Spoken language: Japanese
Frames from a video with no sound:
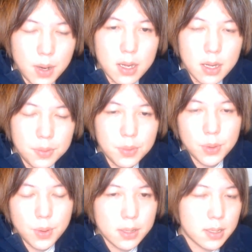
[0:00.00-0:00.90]
アカウント
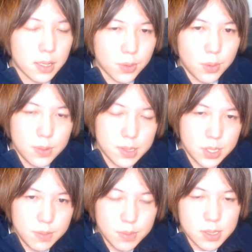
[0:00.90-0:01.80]
とあなた同一
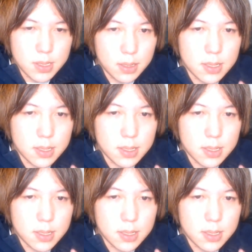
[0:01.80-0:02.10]
人物な